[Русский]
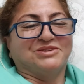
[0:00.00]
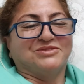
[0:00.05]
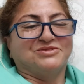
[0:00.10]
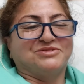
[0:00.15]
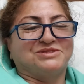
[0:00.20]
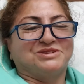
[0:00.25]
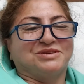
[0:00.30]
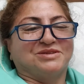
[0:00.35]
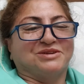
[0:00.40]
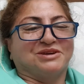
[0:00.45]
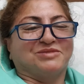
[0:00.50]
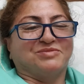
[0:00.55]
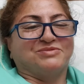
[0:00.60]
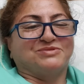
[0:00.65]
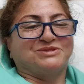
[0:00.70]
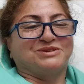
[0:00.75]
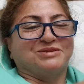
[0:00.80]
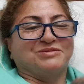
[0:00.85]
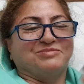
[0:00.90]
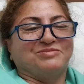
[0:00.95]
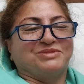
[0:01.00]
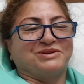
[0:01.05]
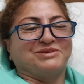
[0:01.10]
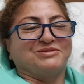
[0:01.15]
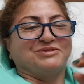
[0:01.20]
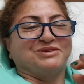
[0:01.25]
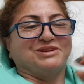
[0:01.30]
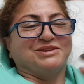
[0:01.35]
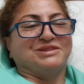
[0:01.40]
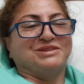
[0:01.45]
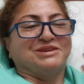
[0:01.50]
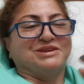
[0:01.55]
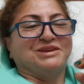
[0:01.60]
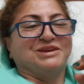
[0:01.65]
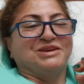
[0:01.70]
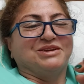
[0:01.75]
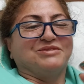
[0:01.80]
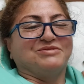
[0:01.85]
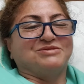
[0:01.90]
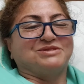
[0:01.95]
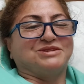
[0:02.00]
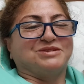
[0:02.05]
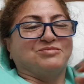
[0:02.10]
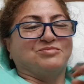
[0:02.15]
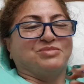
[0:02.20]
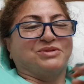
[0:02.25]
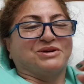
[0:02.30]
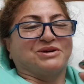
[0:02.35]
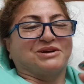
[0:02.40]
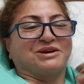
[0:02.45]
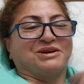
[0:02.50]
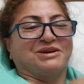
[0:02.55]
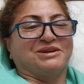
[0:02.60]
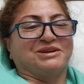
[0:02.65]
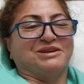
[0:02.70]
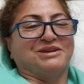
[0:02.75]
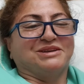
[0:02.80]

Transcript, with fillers: Всех, всем привет, всем пока.